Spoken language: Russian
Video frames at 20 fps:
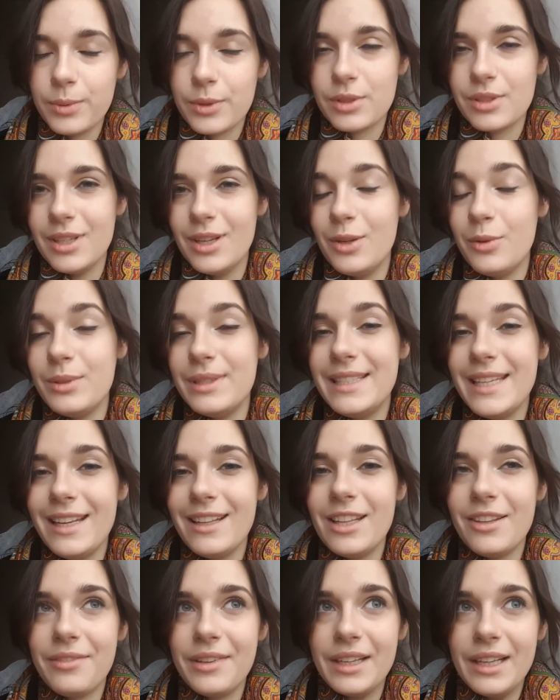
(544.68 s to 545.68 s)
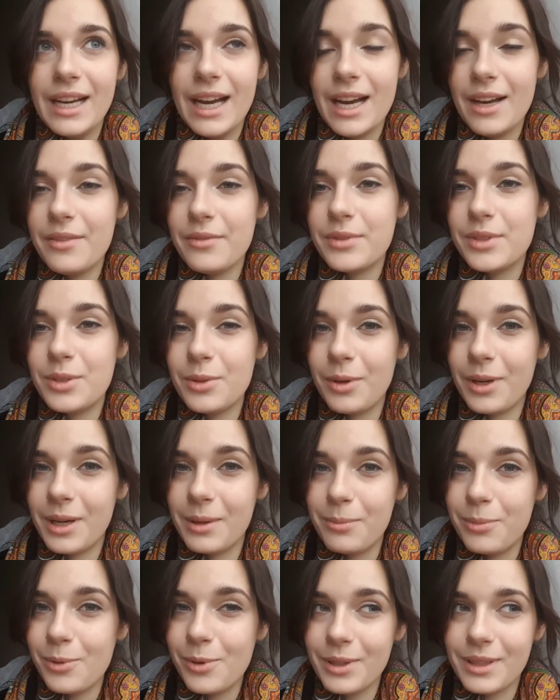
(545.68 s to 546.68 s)
просто людей дофига, все
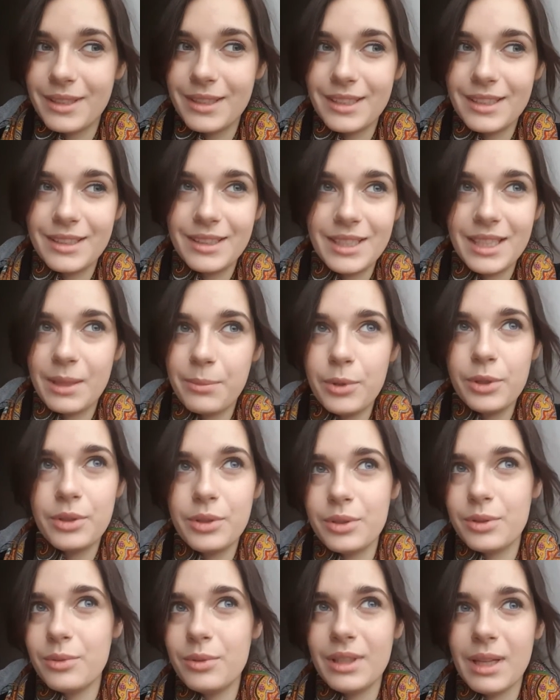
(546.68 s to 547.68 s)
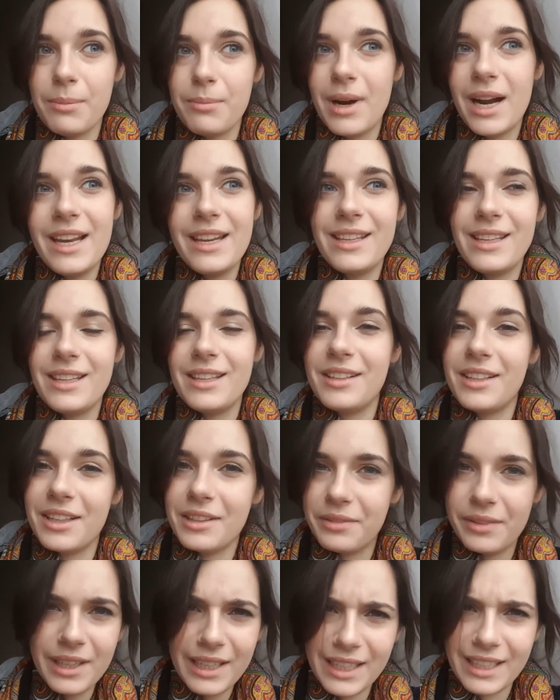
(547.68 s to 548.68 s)
работает, не работает, ну там маленькие
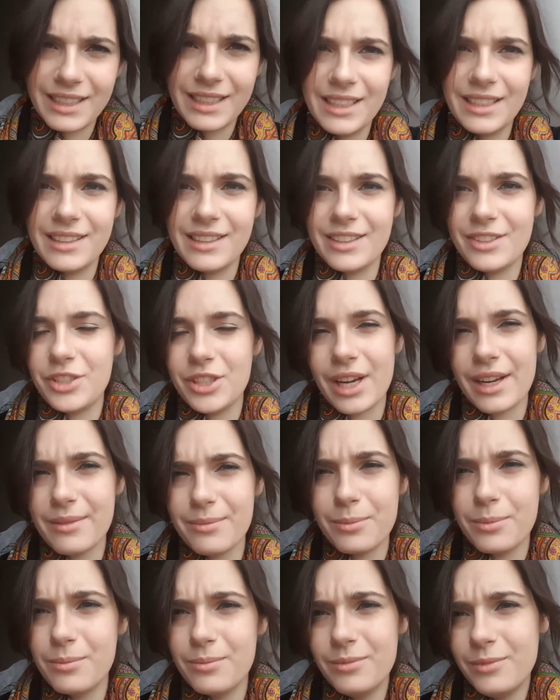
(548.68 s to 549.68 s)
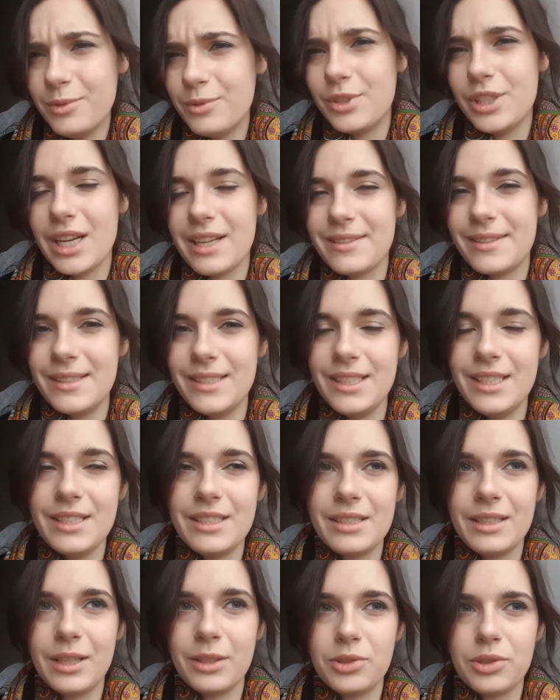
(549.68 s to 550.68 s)
кафе какие-то, ча, ну частные
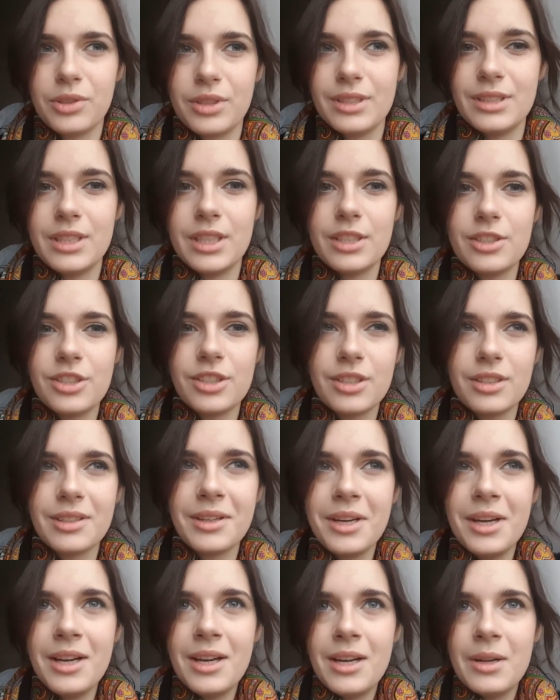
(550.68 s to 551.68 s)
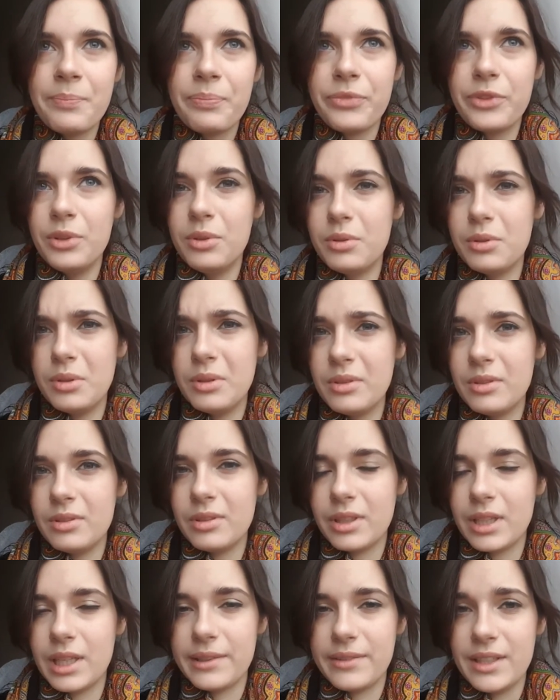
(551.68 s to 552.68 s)
лица, которые держат,
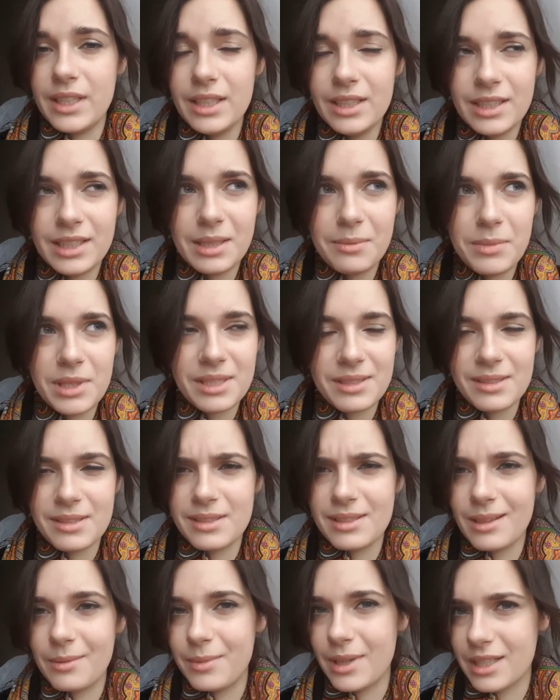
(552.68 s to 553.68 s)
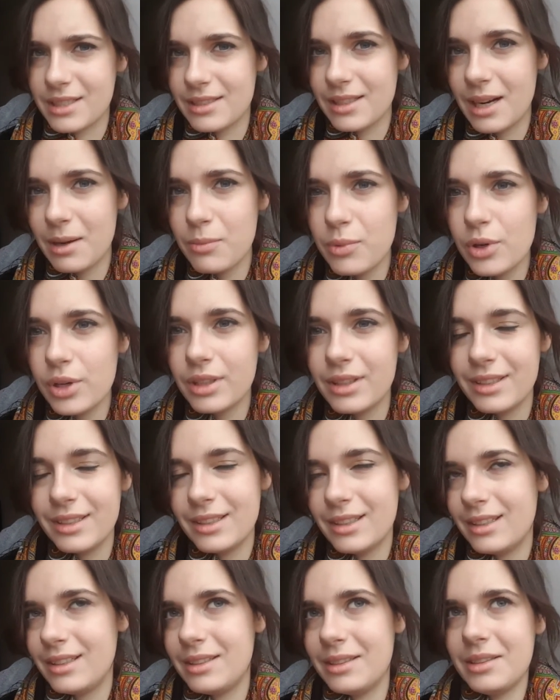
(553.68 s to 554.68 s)
но кофеин это местный Starbucks
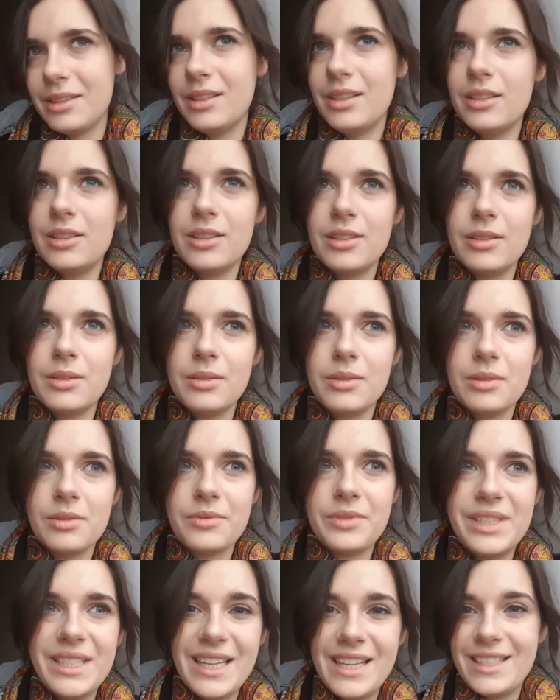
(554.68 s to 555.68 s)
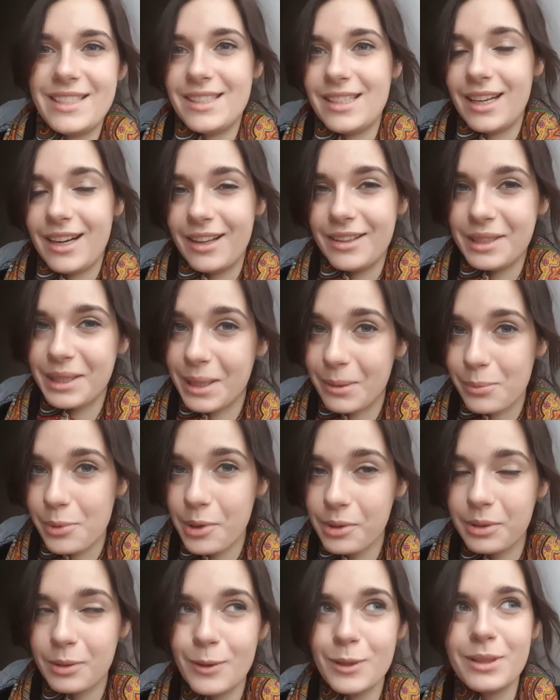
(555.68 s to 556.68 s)
работает, э, все рестораны
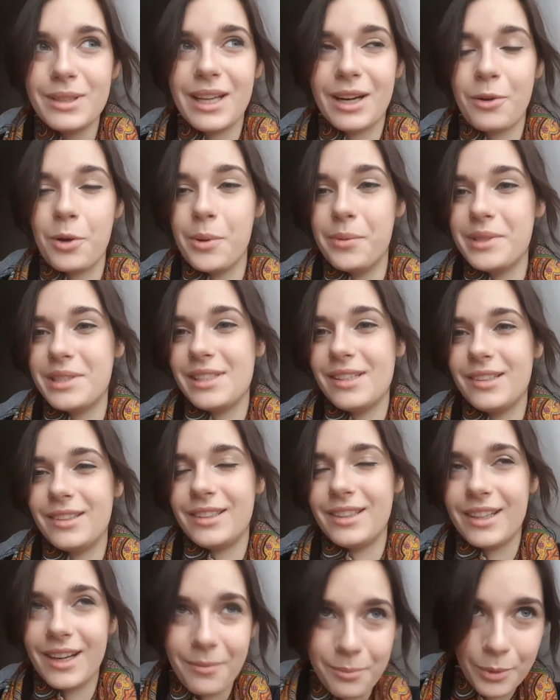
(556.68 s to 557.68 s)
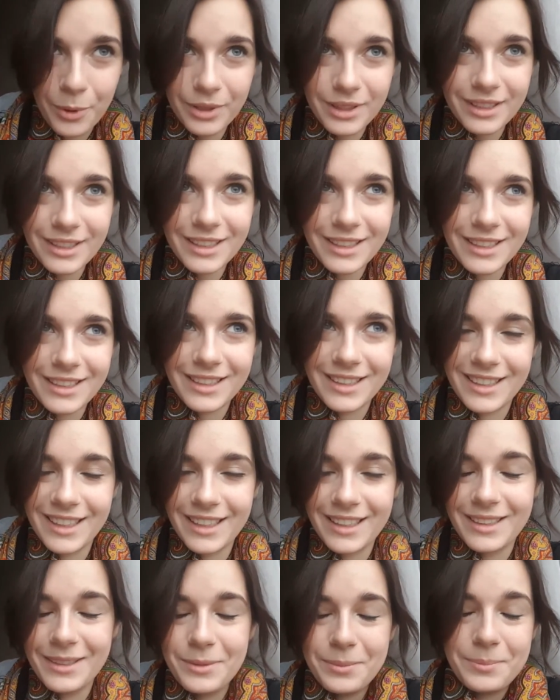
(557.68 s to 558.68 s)
работают, торговый центр работает, и
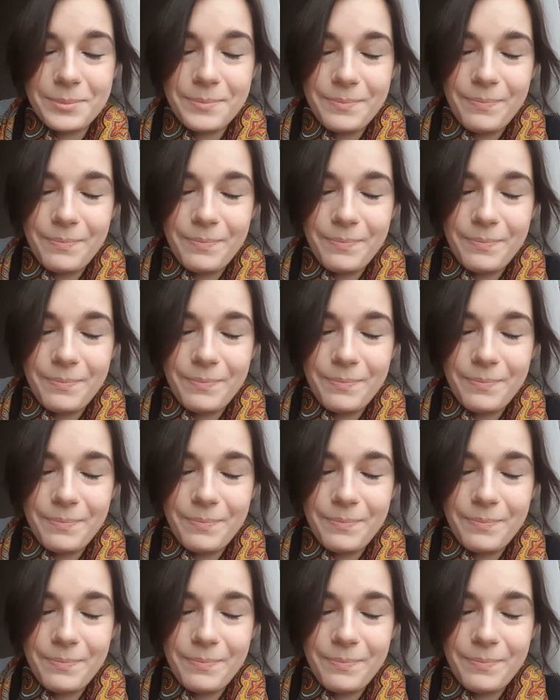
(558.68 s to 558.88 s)
я,